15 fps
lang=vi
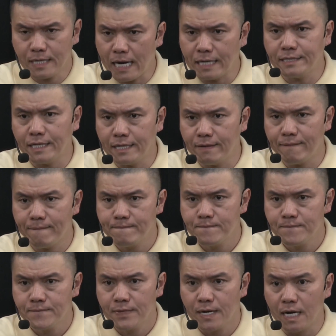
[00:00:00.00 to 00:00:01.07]
các anh chị,
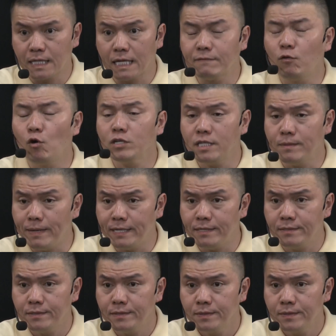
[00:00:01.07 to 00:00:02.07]
ở thành phố Hồ Chí Minh